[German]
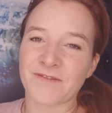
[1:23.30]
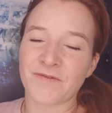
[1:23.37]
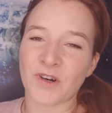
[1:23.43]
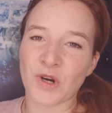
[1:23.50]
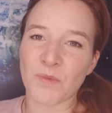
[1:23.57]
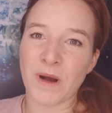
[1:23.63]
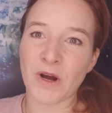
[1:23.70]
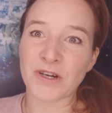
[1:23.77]

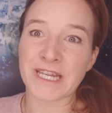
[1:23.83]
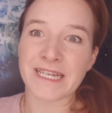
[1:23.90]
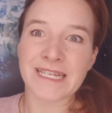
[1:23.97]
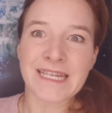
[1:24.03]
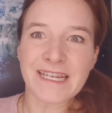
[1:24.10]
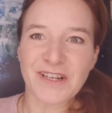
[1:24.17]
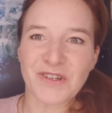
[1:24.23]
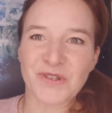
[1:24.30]
warum auch der
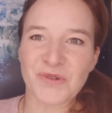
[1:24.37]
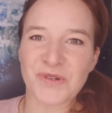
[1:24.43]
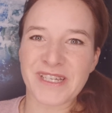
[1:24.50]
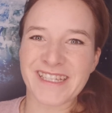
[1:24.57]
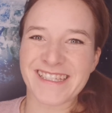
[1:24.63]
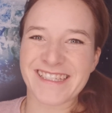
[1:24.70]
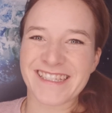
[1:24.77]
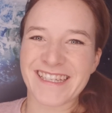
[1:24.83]
Titel so
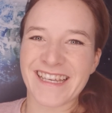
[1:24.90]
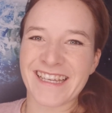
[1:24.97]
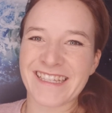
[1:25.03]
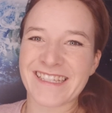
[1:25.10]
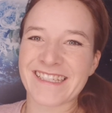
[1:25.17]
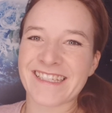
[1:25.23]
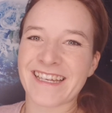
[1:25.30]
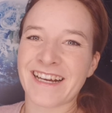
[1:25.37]
ist,
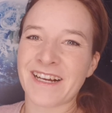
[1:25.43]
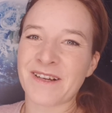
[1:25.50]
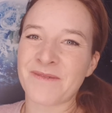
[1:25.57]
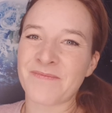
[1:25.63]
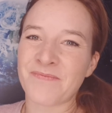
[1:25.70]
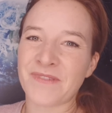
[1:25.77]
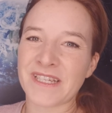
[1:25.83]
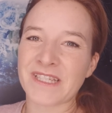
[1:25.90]
ist,
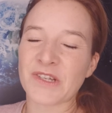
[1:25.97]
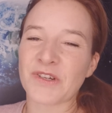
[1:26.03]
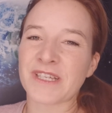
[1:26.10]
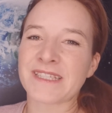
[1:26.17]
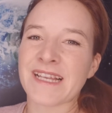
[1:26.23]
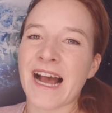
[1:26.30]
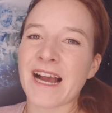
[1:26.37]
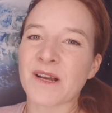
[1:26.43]
ähm, dass ich
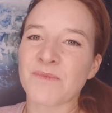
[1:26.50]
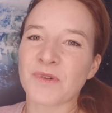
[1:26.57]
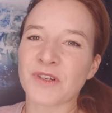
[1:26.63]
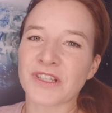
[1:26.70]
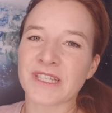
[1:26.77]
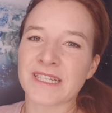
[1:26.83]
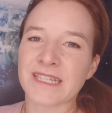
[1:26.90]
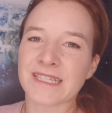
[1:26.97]
euch sagen
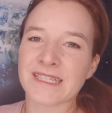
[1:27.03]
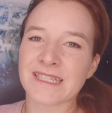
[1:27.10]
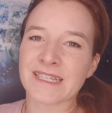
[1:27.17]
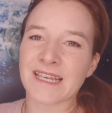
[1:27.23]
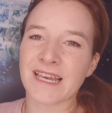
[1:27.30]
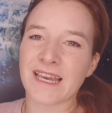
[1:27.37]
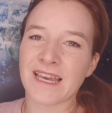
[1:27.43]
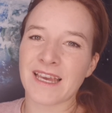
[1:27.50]
möchte, dass
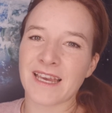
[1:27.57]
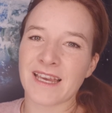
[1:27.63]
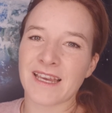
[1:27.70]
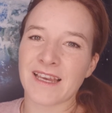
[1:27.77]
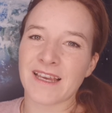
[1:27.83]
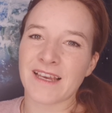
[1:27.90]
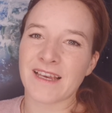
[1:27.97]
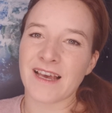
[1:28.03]

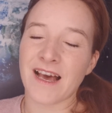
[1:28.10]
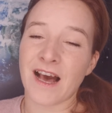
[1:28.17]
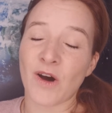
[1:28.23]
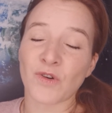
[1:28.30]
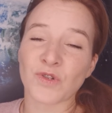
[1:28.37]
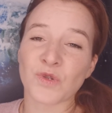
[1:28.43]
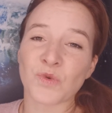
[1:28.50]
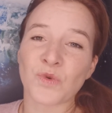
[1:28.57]

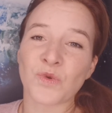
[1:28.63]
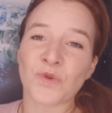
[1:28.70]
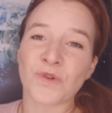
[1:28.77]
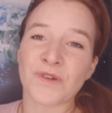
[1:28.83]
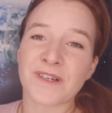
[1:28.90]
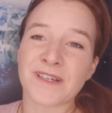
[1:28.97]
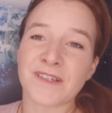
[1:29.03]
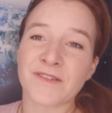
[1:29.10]
auch
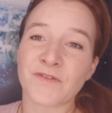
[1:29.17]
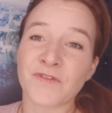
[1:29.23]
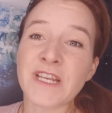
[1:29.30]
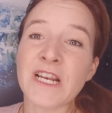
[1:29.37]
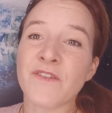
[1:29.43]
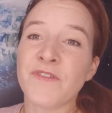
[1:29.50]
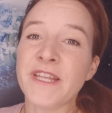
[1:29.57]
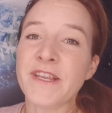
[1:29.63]
so
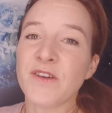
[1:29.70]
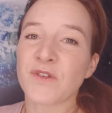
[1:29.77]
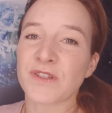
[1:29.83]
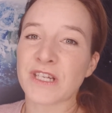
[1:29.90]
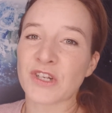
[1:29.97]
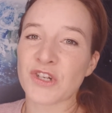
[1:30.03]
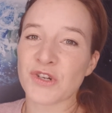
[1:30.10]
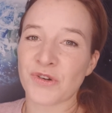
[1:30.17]
viele Videos
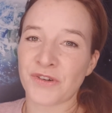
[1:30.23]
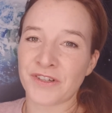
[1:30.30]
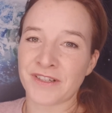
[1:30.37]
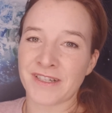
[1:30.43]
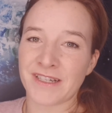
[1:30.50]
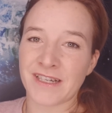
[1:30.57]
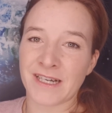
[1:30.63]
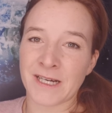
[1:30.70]
jetzt
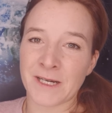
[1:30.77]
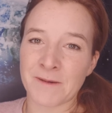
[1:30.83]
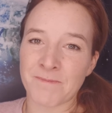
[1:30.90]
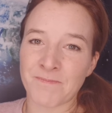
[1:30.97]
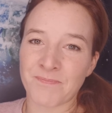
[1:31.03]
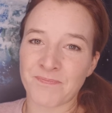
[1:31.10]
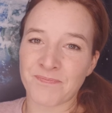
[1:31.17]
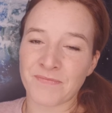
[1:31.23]
schon
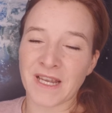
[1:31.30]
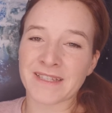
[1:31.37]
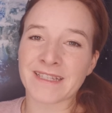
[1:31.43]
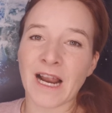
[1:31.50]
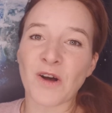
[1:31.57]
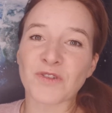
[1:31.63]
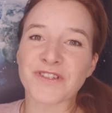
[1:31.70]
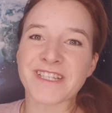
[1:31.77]
ähm, nach
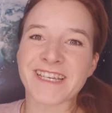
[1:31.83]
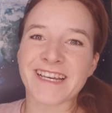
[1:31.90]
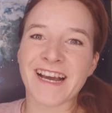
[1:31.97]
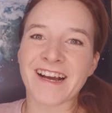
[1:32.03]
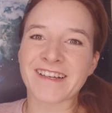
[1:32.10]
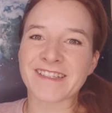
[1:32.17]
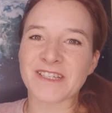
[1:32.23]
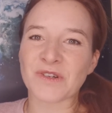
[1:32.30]
draußen
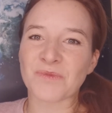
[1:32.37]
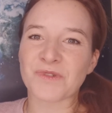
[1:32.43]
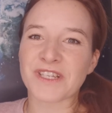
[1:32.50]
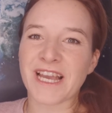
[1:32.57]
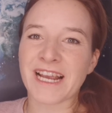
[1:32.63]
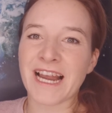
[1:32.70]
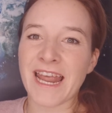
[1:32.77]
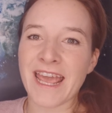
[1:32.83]
gegangen sind, um zu
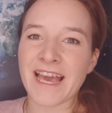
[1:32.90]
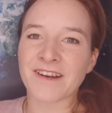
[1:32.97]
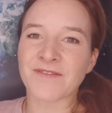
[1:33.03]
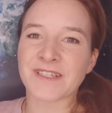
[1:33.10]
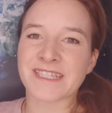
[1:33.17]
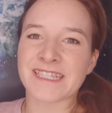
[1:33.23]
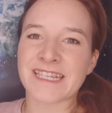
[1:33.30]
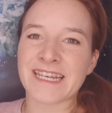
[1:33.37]
erklären,
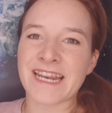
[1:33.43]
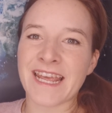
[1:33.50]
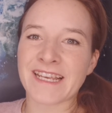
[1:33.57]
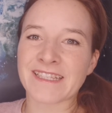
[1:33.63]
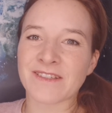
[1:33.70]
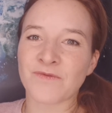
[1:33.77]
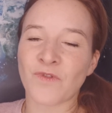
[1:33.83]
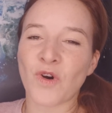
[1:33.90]
was in den
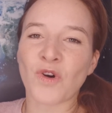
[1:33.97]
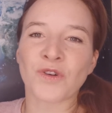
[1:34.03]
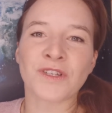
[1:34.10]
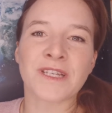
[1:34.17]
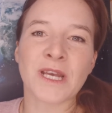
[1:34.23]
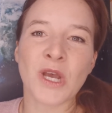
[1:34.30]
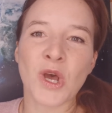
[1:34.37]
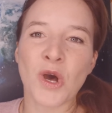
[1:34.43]
nächsten
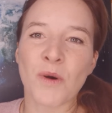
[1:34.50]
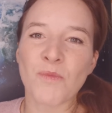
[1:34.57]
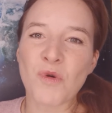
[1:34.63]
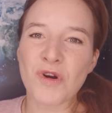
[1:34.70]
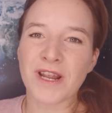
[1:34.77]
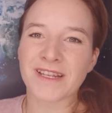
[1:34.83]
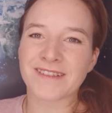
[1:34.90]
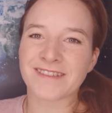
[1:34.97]
Wochen,
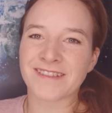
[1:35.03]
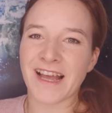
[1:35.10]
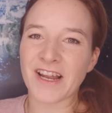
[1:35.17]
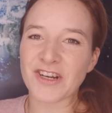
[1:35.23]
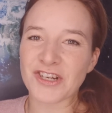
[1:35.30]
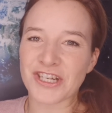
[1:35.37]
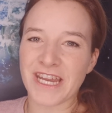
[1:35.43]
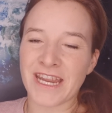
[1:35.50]
Monaten
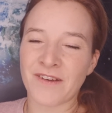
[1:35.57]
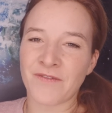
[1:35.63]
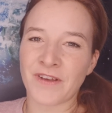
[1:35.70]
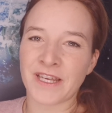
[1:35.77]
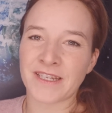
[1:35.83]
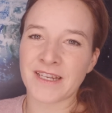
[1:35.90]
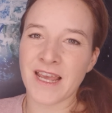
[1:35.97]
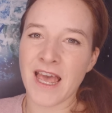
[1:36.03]
anstehen
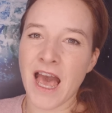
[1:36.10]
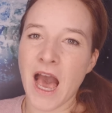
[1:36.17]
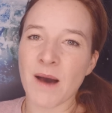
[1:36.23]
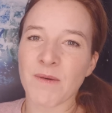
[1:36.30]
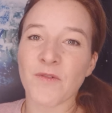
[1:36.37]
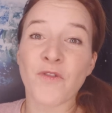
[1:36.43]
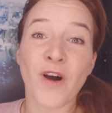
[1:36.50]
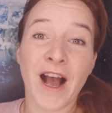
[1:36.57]
wird.
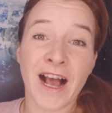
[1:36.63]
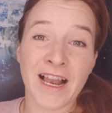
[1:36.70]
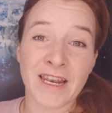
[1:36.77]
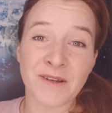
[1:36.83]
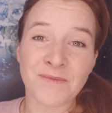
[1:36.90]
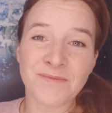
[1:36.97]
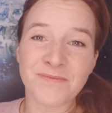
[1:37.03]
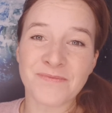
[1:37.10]
Aber vor
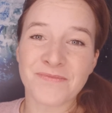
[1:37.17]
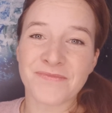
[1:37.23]
allem